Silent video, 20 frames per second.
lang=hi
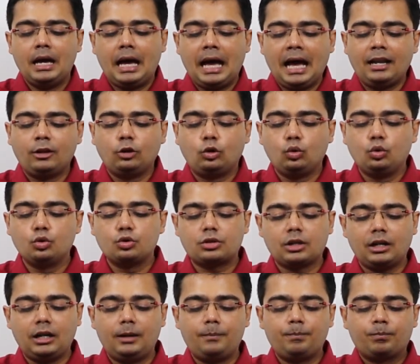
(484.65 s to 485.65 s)
एंड
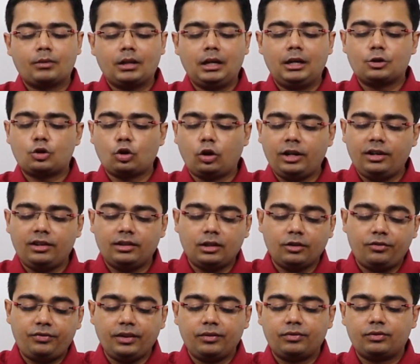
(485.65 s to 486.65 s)
दूसरा सॉरी
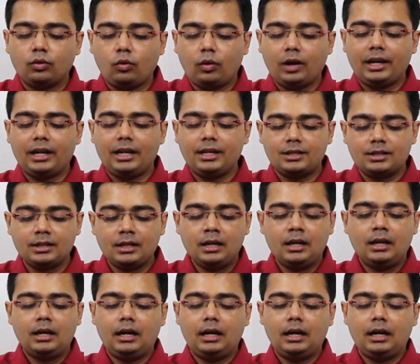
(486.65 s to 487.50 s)
द फिफ्थ वन इज